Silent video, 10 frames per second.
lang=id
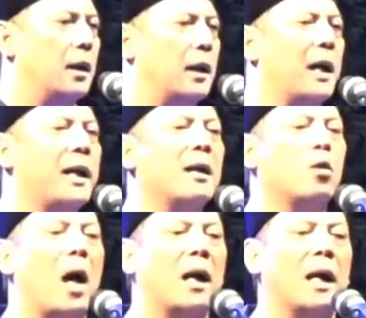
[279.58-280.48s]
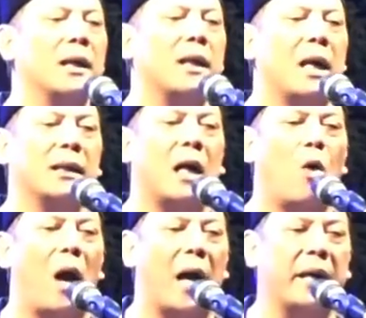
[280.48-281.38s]
kadang kuangankan
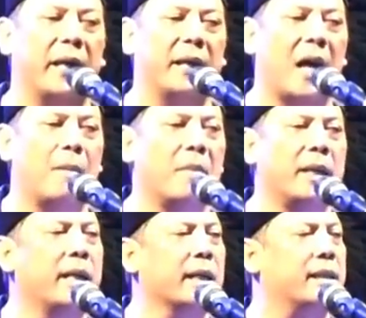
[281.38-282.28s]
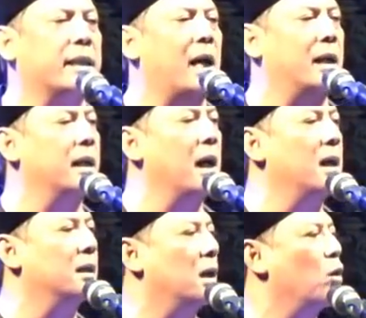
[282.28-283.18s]
kau angin yang mendesak
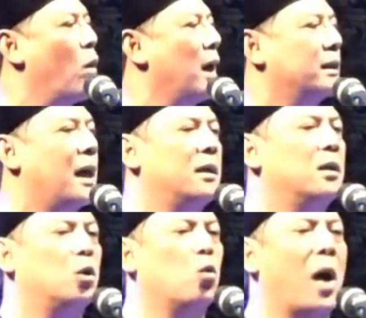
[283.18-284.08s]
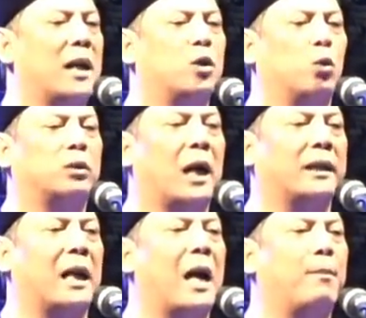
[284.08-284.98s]
dengan kekuatan
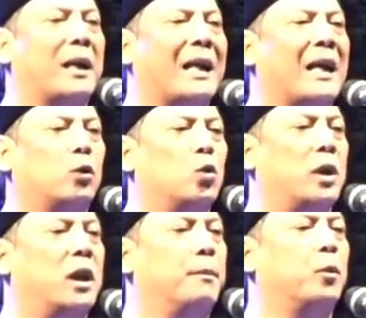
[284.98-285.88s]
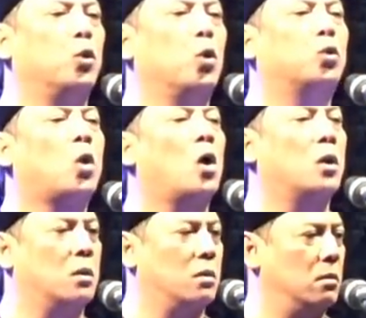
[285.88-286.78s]
2.800.000 Newton
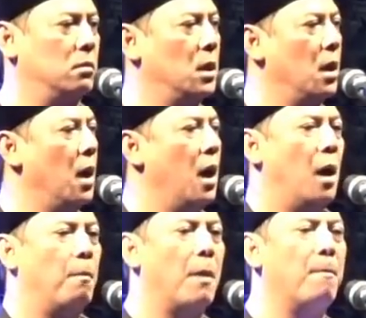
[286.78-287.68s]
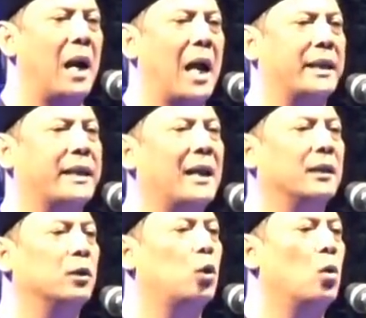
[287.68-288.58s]
membelah
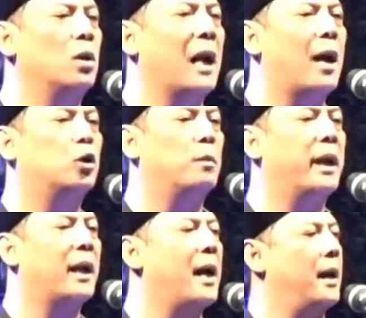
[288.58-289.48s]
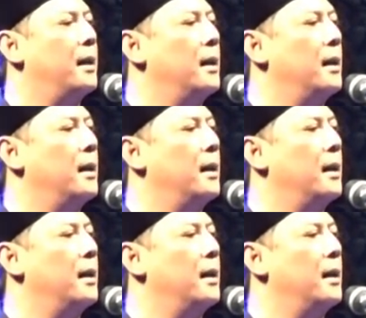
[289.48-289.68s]
jantung laut merah